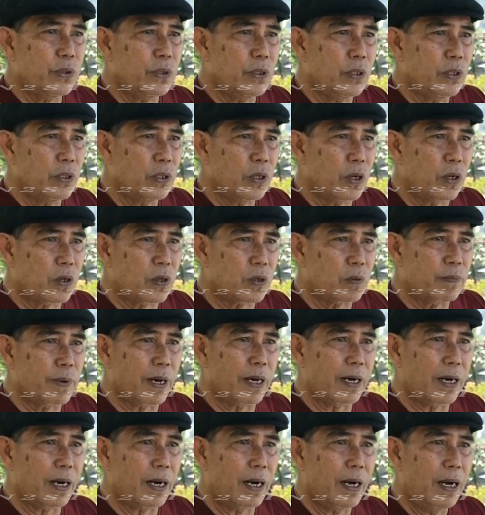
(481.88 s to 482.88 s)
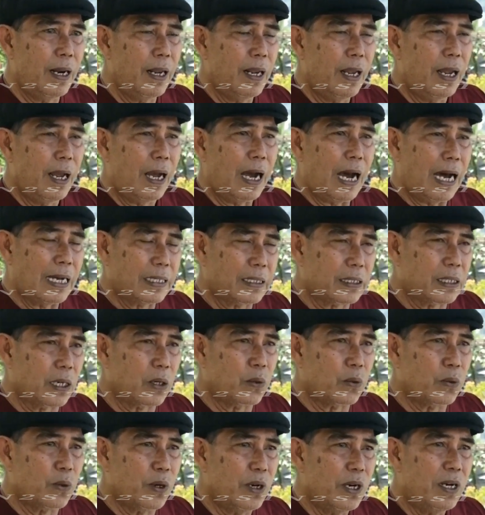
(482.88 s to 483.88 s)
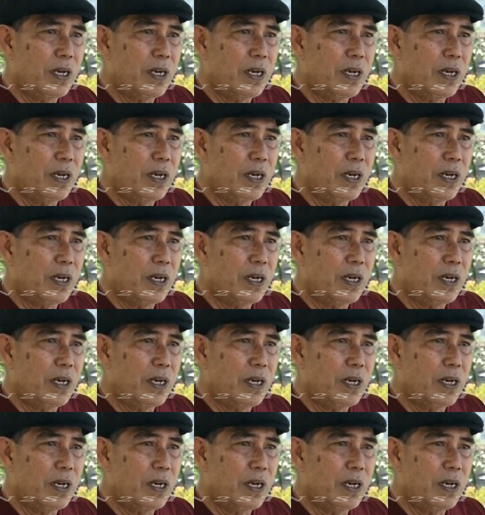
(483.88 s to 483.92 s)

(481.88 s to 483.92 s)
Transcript: normal atau